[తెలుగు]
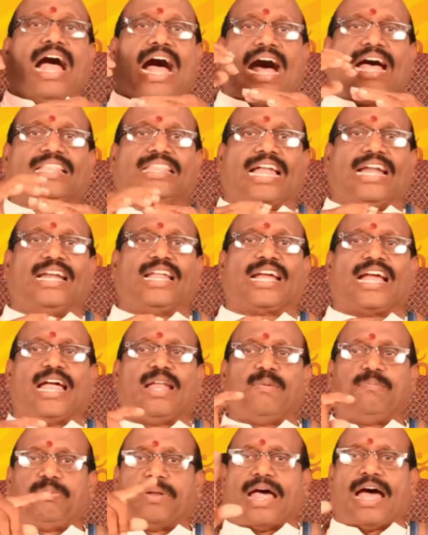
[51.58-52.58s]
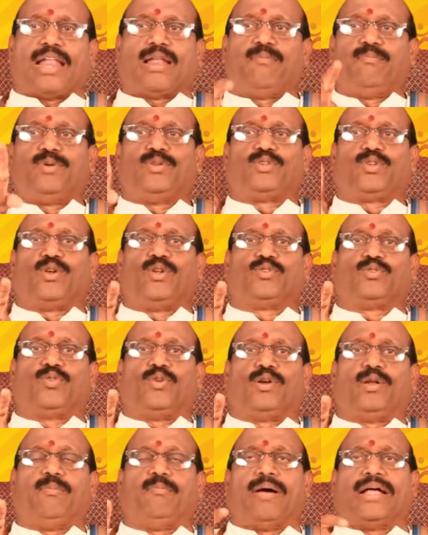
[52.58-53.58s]
ఆ దండకాన్ని ప్రారంభించడం
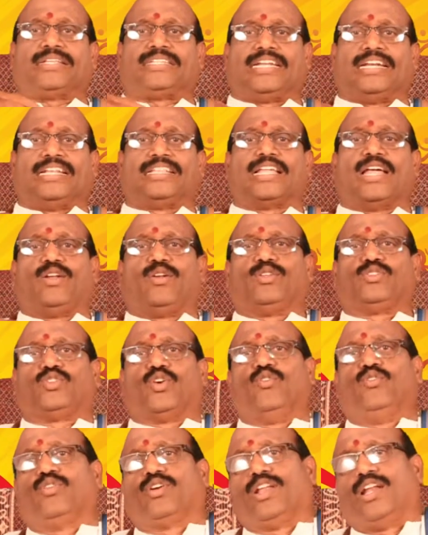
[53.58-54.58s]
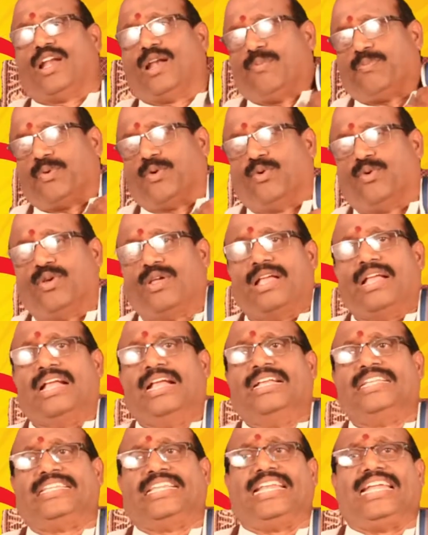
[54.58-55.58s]
చూడండి మా చిన్నతనంలో చదువుకునేటప్పుడు
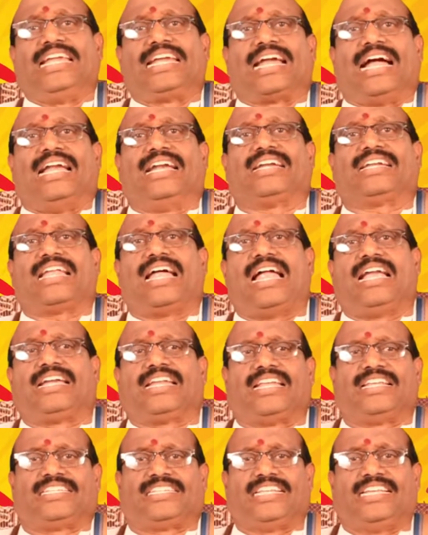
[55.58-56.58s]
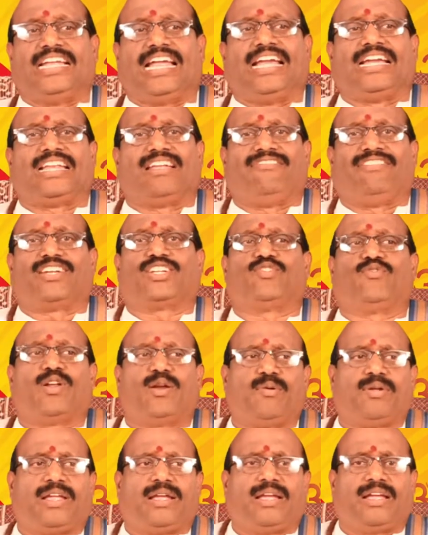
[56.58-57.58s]
శ్రీకంఠ అంటే శ్రీ అంటే
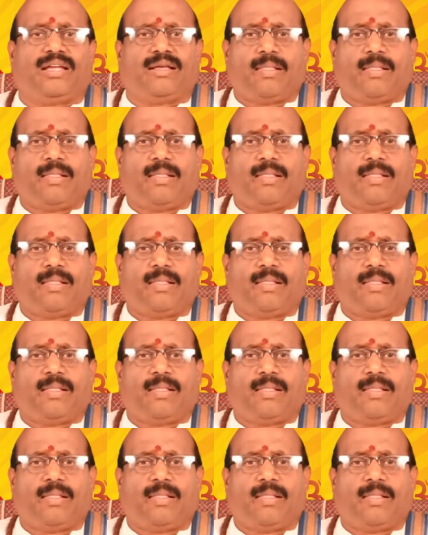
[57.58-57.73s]
విషమని